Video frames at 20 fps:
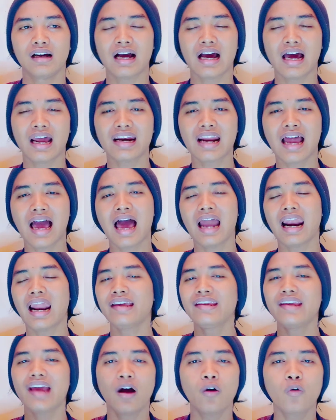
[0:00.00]
Karena
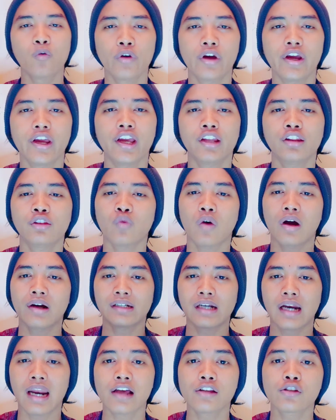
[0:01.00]
Allah Yahweh itu
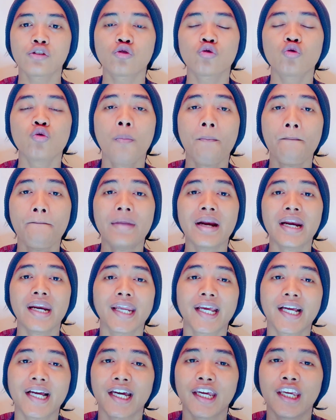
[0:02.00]
adalah
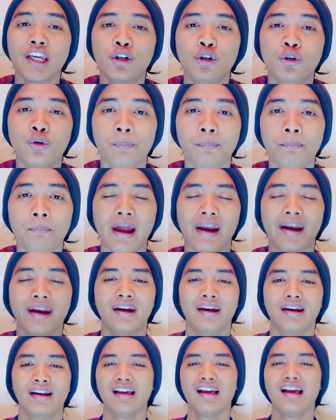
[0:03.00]
sumber kehidupan
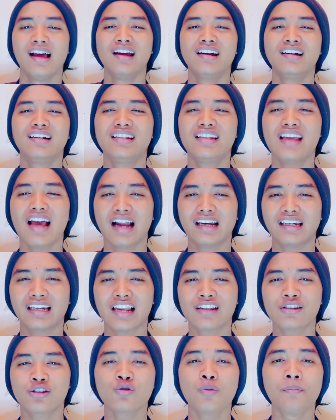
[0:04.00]
dia
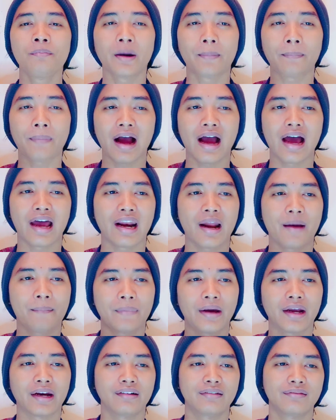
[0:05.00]
adalah sumber
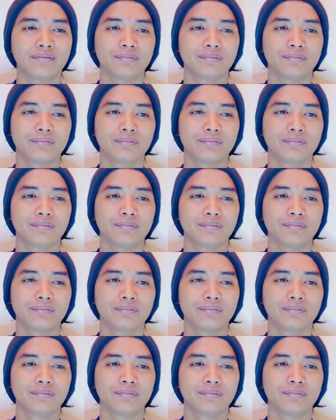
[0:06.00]
pengharapan.